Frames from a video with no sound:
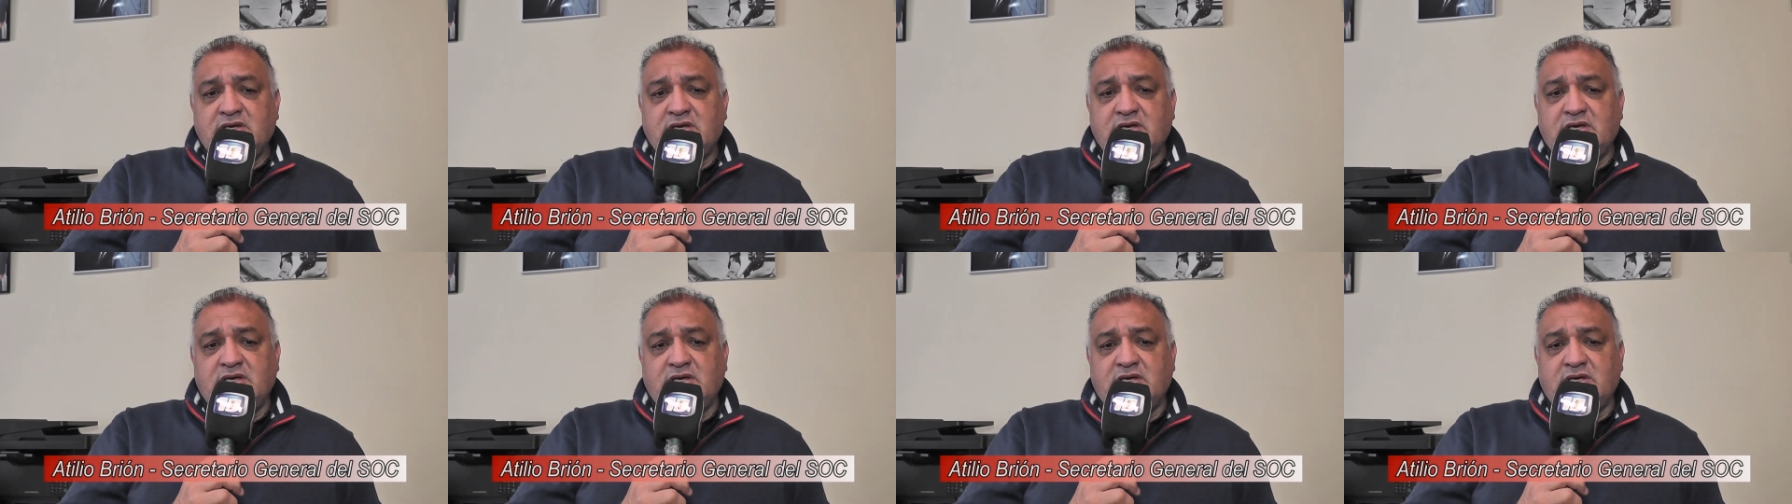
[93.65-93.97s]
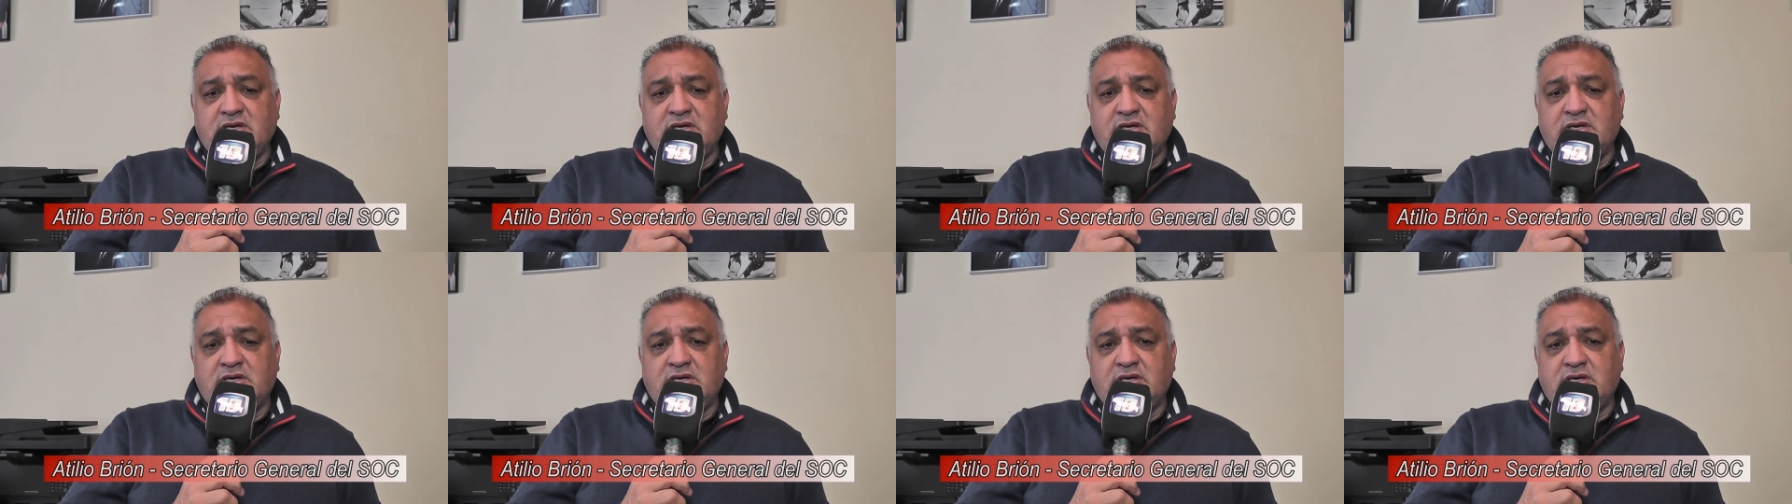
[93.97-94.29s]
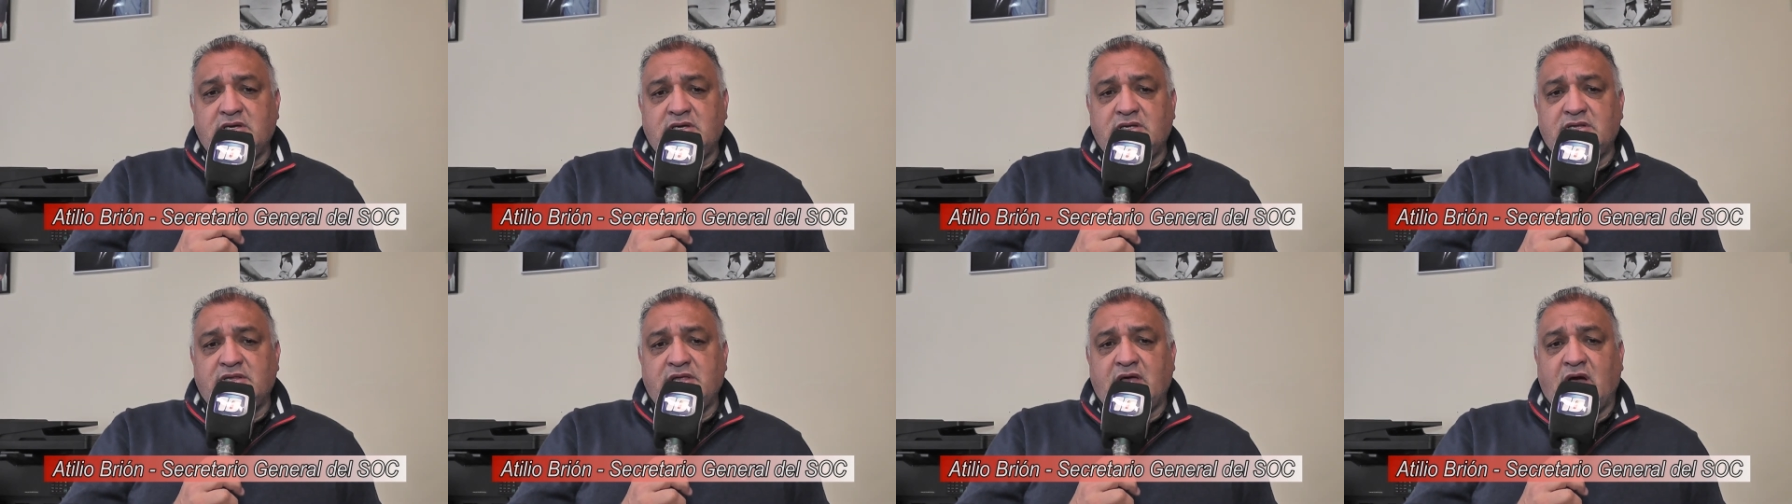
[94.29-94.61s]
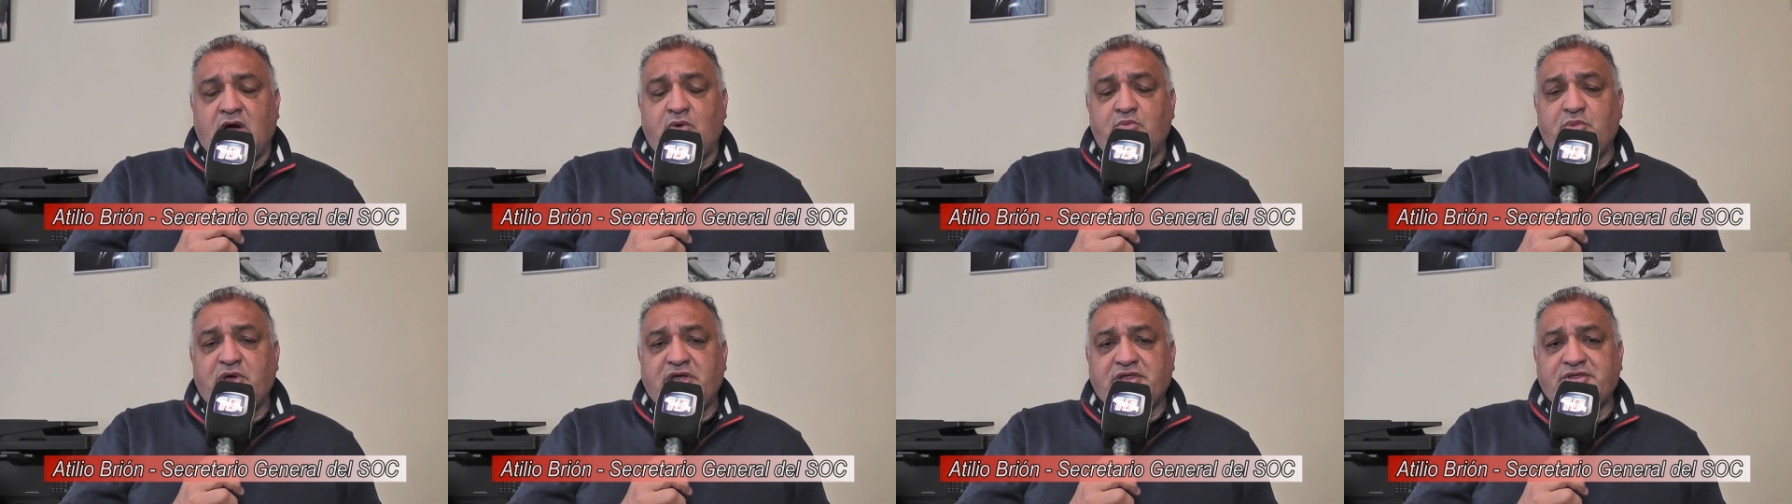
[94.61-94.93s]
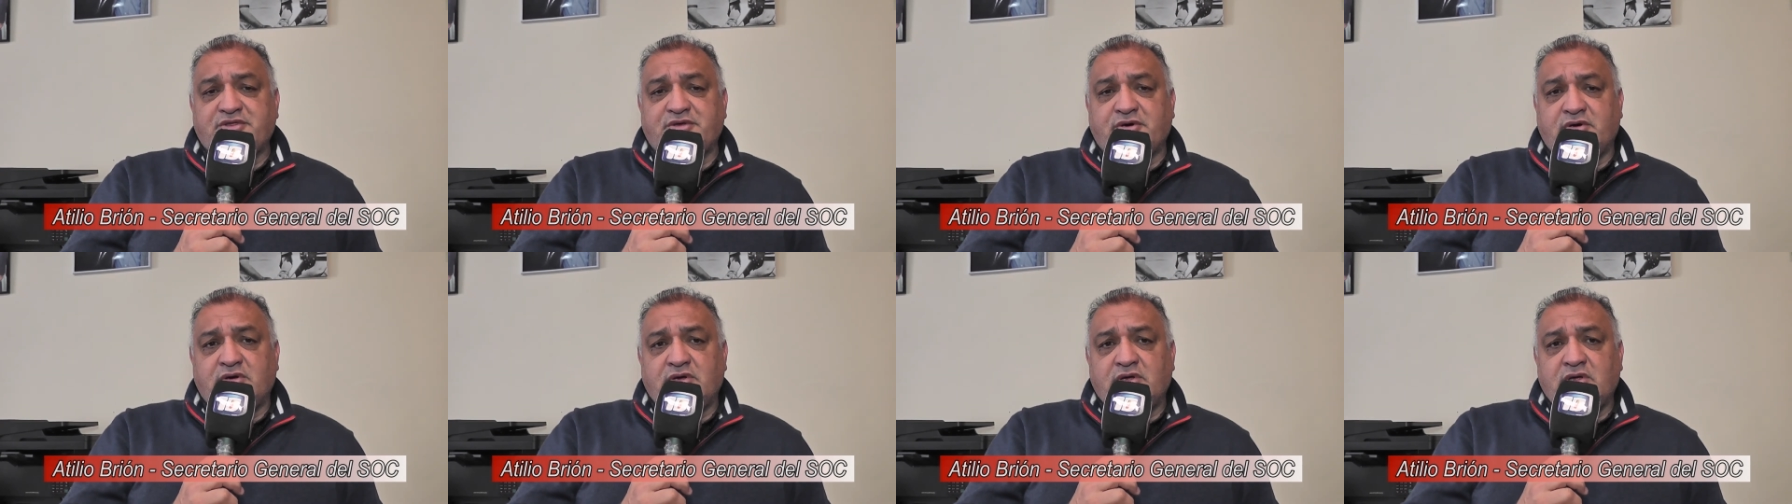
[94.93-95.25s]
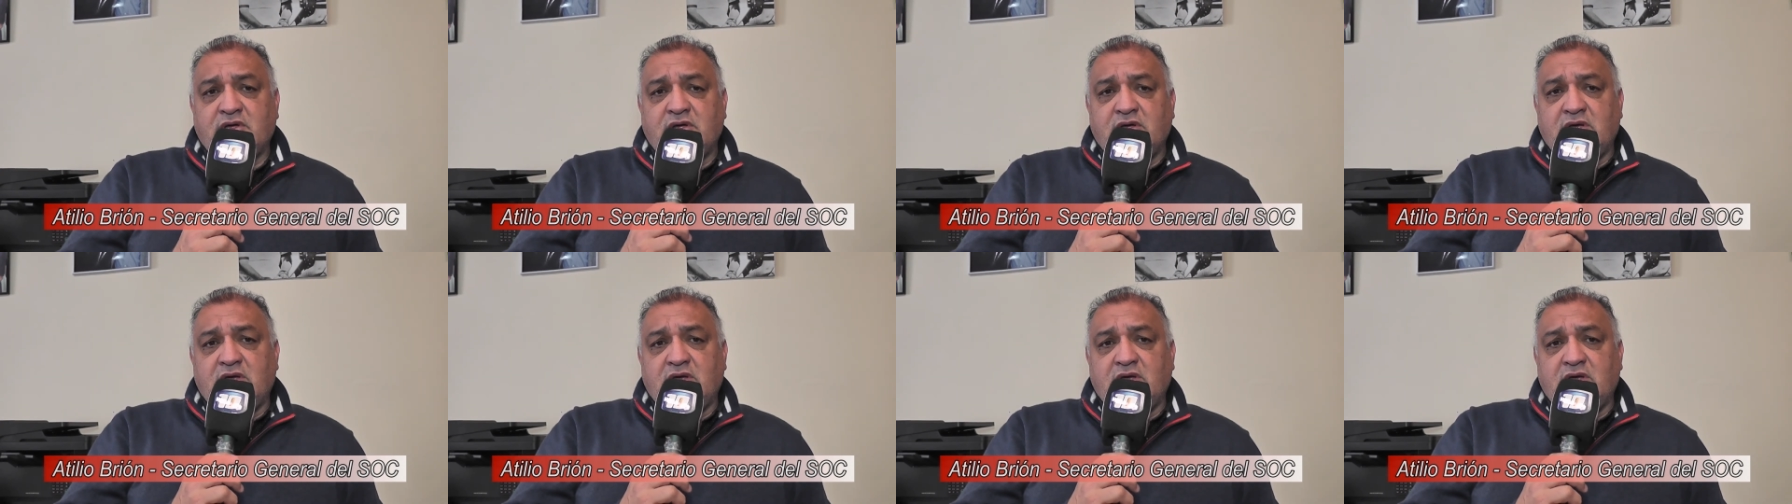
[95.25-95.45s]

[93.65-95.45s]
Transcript: eh, de aumento,